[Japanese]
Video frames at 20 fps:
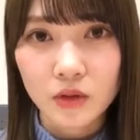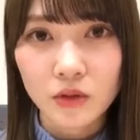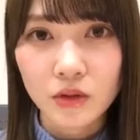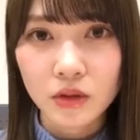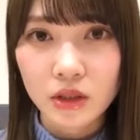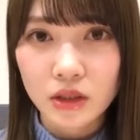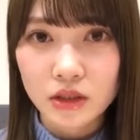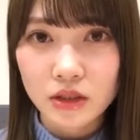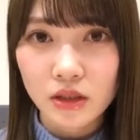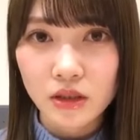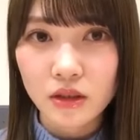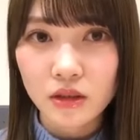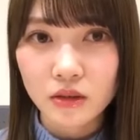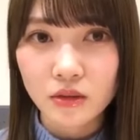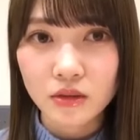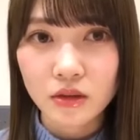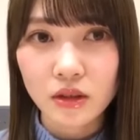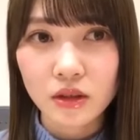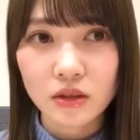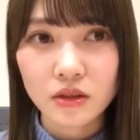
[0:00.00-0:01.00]
道玄坂
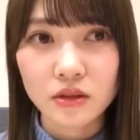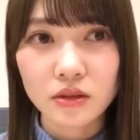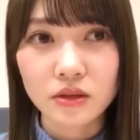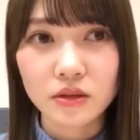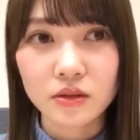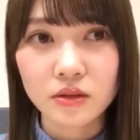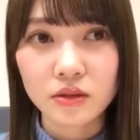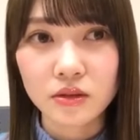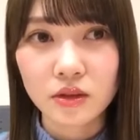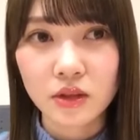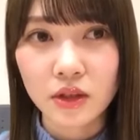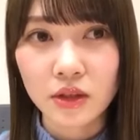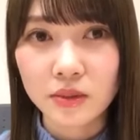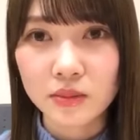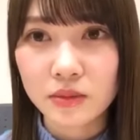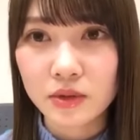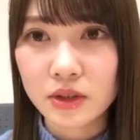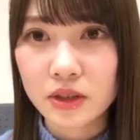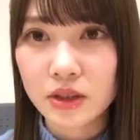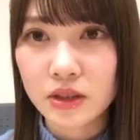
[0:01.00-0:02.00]
コネクションのね
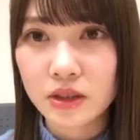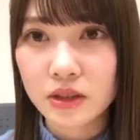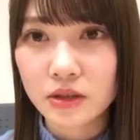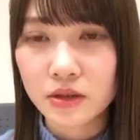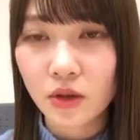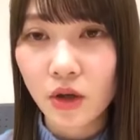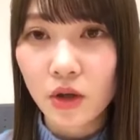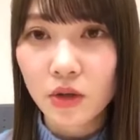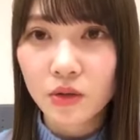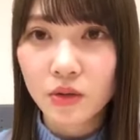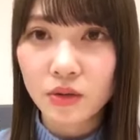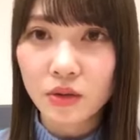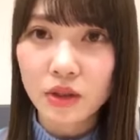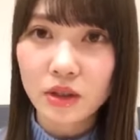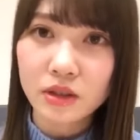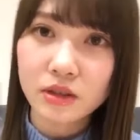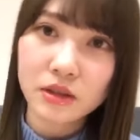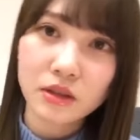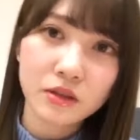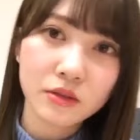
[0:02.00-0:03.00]
エムシー、そう、道
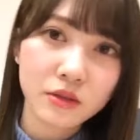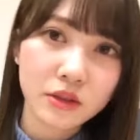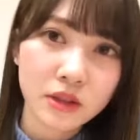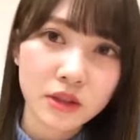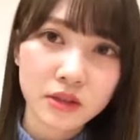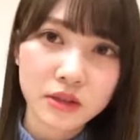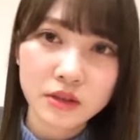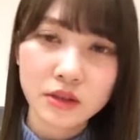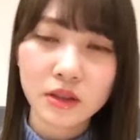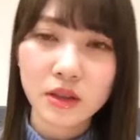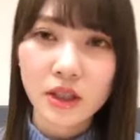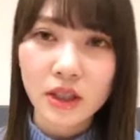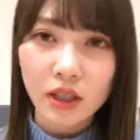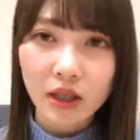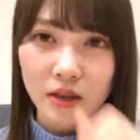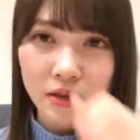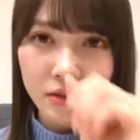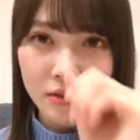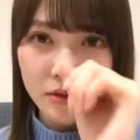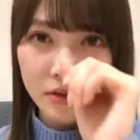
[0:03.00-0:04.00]
玄坂
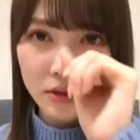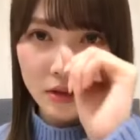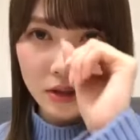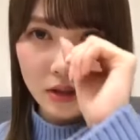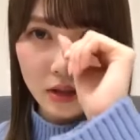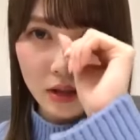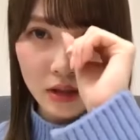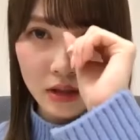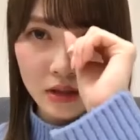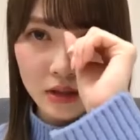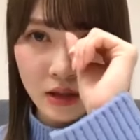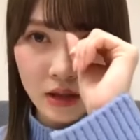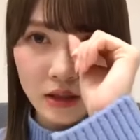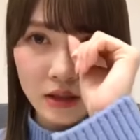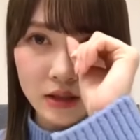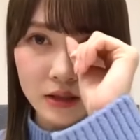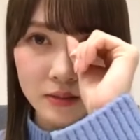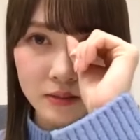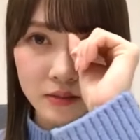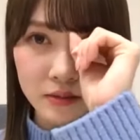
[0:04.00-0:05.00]
コネクション、あの時から
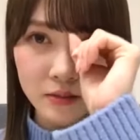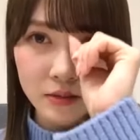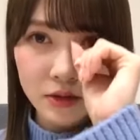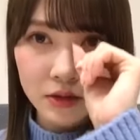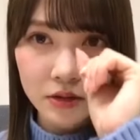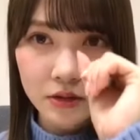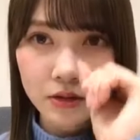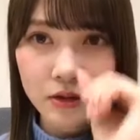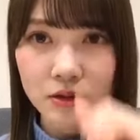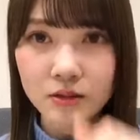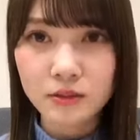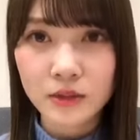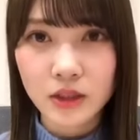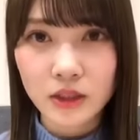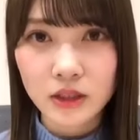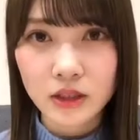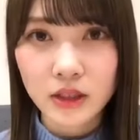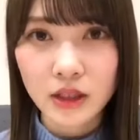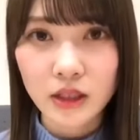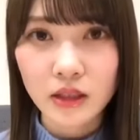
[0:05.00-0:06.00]
あ自分もショールーム
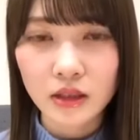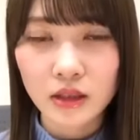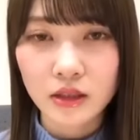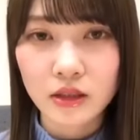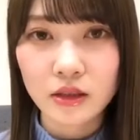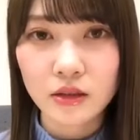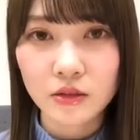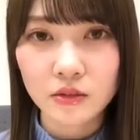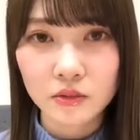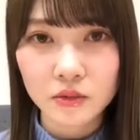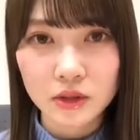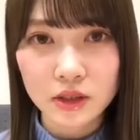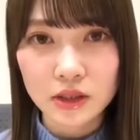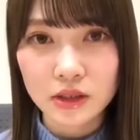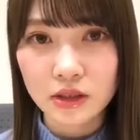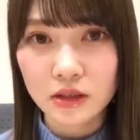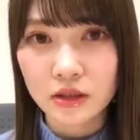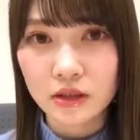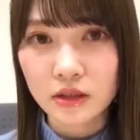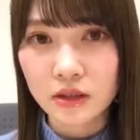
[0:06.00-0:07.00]
やりたいなって思って
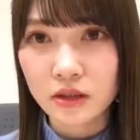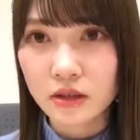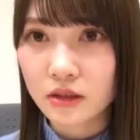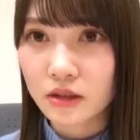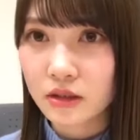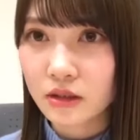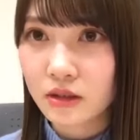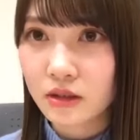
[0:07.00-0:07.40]
たんだ。